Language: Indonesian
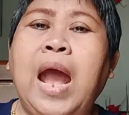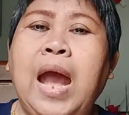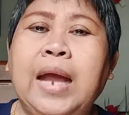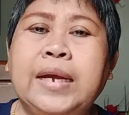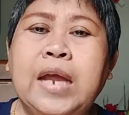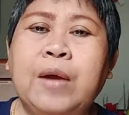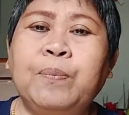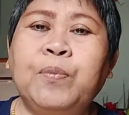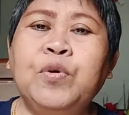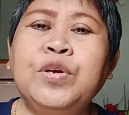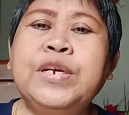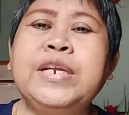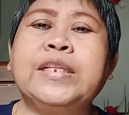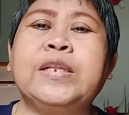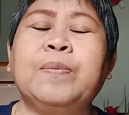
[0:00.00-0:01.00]

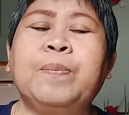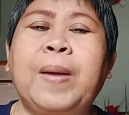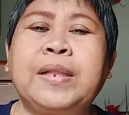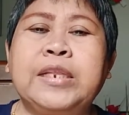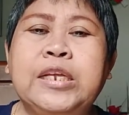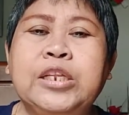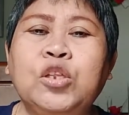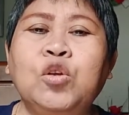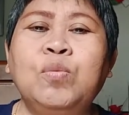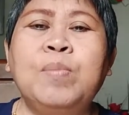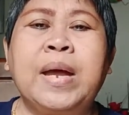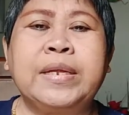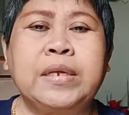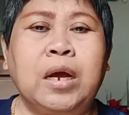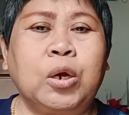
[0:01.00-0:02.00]
Adapun di tempat itu
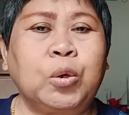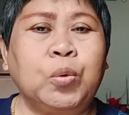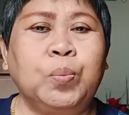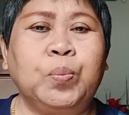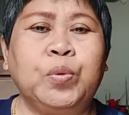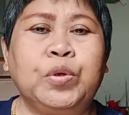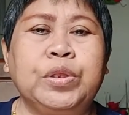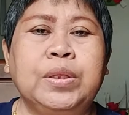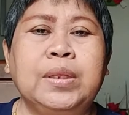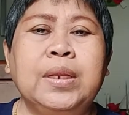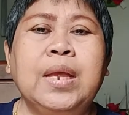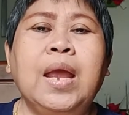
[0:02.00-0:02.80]
banyak rumput.